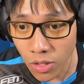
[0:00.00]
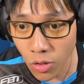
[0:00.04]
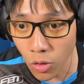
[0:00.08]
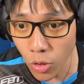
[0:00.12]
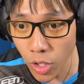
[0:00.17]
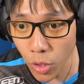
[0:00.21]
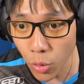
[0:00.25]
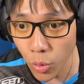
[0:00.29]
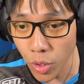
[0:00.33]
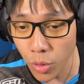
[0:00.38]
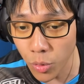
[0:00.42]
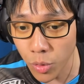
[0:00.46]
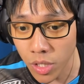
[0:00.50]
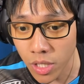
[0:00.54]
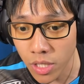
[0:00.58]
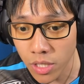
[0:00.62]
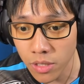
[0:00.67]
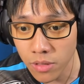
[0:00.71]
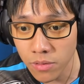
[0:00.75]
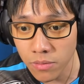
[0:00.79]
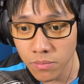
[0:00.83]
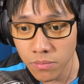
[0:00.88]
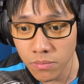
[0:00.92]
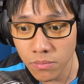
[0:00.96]
ฮะอุ้ยอุ้ยอุ้ย
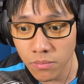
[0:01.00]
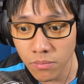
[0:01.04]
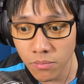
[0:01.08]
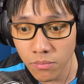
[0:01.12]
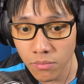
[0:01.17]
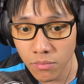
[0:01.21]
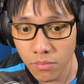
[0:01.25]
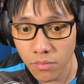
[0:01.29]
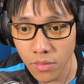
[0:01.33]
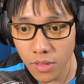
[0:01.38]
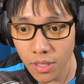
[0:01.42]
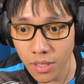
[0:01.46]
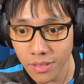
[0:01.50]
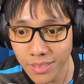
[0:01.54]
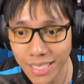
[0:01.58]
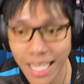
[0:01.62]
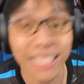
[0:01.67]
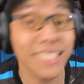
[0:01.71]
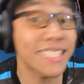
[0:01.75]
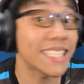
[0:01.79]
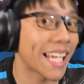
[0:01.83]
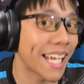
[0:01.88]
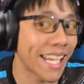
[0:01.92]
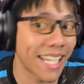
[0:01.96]

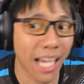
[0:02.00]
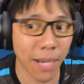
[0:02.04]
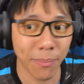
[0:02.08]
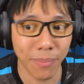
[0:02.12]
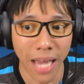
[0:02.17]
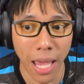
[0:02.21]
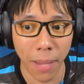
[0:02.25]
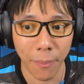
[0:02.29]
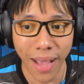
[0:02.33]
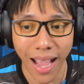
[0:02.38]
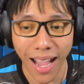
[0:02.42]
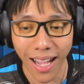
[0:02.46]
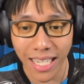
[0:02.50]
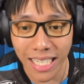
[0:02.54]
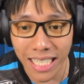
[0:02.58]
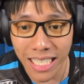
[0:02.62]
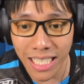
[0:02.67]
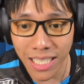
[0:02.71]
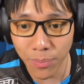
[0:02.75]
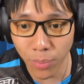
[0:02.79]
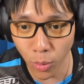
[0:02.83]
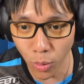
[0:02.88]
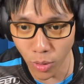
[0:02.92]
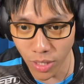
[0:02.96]
ชัดเจนครับแรงผักอัน
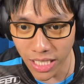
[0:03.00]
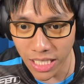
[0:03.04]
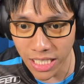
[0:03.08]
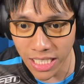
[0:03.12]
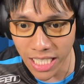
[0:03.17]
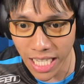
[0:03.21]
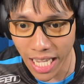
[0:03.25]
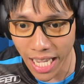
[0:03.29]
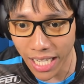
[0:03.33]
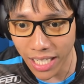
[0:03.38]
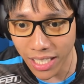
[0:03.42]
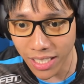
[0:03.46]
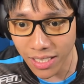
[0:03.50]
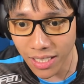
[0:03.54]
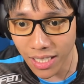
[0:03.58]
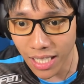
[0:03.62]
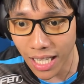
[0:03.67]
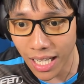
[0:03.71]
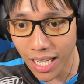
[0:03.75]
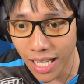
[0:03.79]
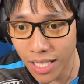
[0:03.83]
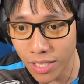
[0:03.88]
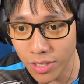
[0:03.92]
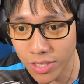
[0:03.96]
นี้ผู้นี้นี่เอง
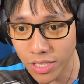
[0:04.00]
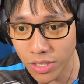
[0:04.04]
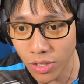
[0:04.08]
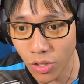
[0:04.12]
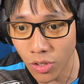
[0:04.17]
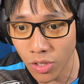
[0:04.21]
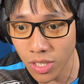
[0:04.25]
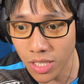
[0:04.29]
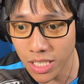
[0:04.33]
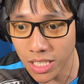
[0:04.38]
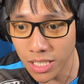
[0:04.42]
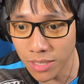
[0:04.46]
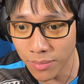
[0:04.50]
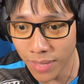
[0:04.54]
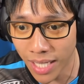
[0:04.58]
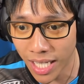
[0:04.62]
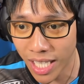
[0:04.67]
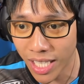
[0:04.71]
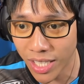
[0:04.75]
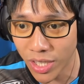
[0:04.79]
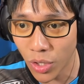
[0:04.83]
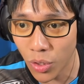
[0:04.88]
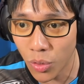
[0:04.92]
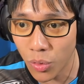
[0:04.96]
อ่า เราจะต้องขึ้น
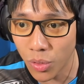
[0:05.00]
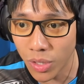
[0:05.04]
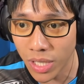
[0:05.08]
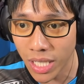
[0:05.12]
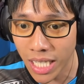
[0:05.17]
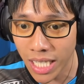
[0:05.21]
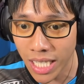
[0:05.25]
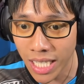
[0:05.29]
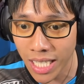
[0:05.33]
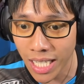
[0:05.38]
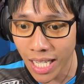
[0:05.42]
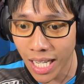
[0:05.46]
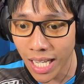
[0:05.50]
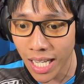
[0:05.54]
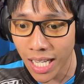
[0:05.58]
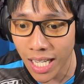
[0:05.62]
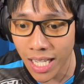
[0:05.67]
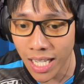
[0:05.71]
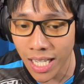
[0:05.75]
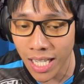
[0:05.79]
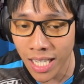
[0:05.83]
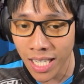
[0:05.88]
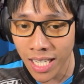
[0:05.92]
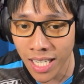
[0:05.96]
มาตรงนี้ อ่า
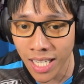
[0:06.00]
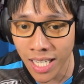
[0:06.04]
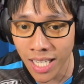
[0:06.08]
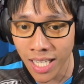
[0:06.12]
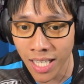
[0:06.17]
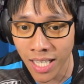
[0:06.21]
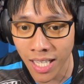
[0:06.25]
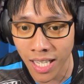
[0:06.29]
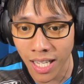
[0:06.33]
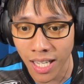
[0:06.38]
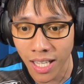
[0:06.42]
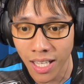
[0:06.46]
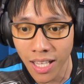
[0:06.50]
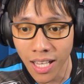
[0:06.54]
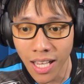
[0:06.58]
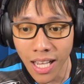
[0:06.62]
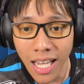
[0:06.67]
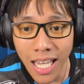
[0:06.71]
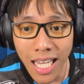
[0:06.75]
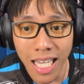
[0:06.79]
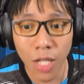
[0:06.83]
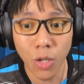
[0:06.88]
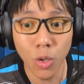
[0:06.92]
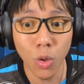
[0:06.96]

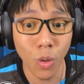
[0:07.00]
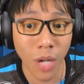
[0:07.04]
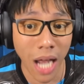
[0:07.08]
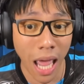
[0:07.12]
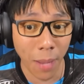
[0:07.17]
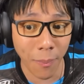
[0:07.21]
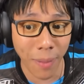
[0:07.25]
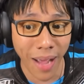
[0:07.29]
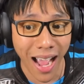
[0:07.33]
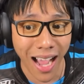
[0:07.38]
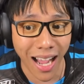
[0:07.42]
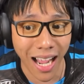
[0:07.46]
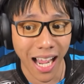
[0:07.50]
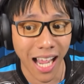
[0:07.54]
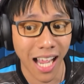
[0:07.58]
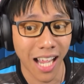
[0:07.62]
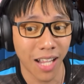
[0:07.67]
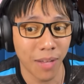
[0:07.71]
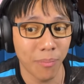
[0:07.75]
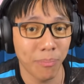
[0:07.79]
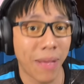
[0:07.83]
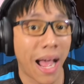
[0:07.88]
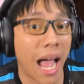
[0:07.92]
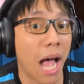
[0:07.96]
แล้วดูแรงผัก
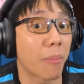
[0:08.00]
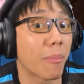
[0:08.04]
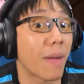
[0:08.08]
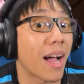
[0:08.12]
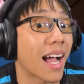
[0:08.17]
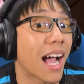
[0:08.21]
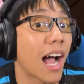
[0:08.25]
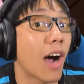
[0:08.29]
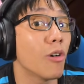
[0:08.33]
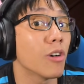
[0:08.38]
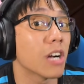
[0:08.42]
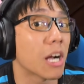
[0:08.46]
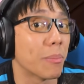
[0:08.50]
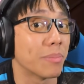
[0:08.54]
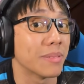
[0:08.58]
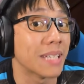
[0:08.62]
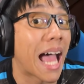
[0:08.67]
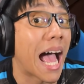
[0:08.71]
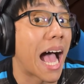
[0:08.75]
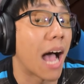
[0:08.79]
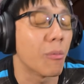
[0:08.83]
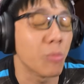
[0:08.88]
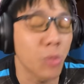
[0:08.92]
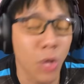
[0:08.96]
ฮะผักมาเข้ากับห